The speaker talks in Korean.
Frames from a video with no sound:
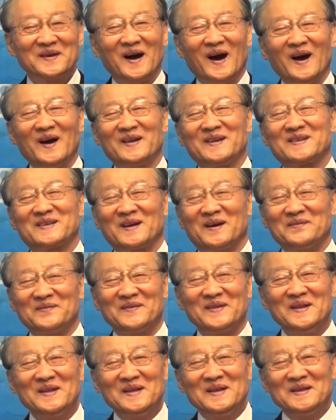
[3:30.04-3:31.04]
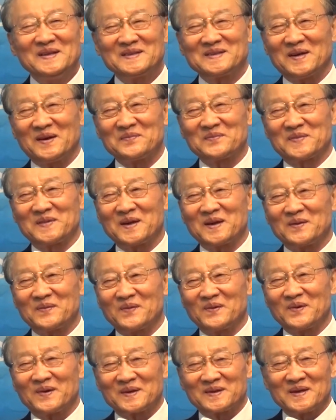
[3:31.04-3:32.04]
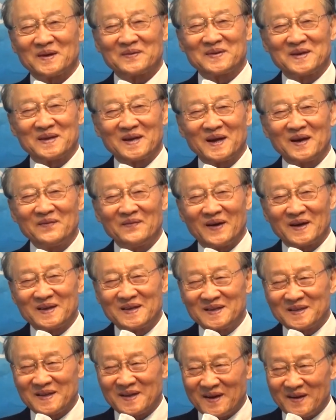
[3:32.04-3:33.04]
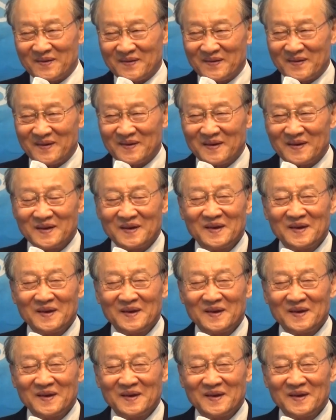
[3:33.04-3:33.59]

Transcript: 아참 참 들어보고 참 기가 막히더라고요